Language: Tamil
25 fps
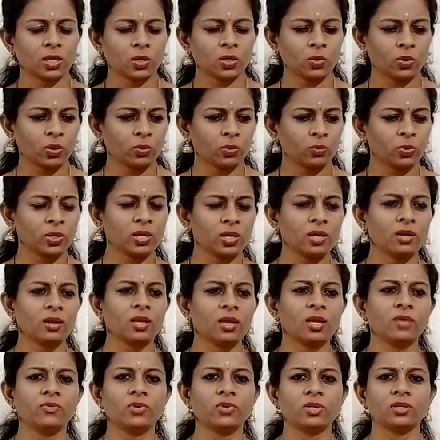என்னோடய
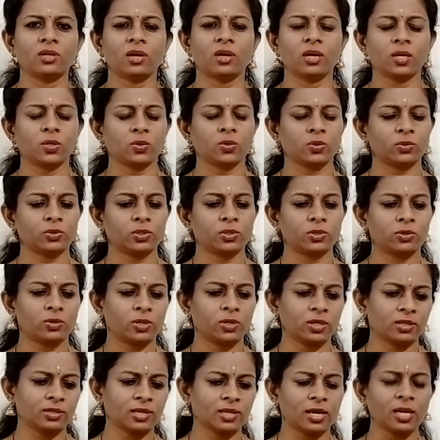உயிரே இவர் தான்
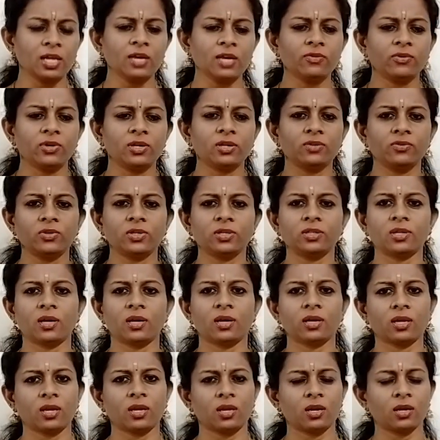என்னோட தலைவர் இவர்
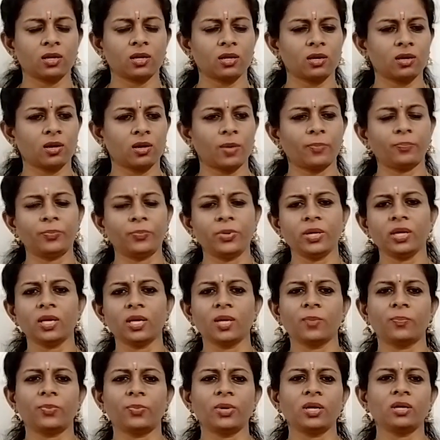தான் எனக்கு அப்படி
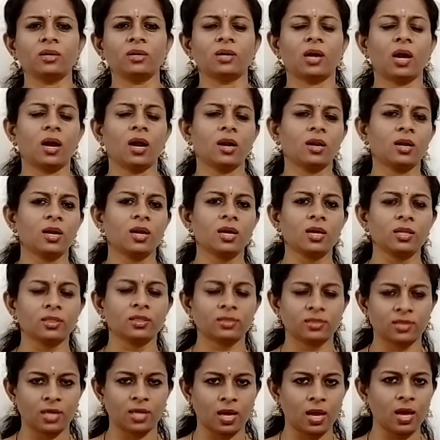இப்படின்னு
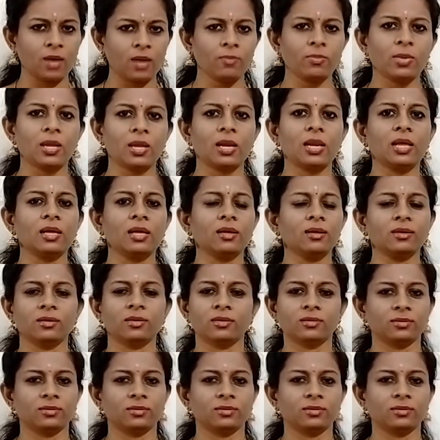ஆனால் தான் மேலே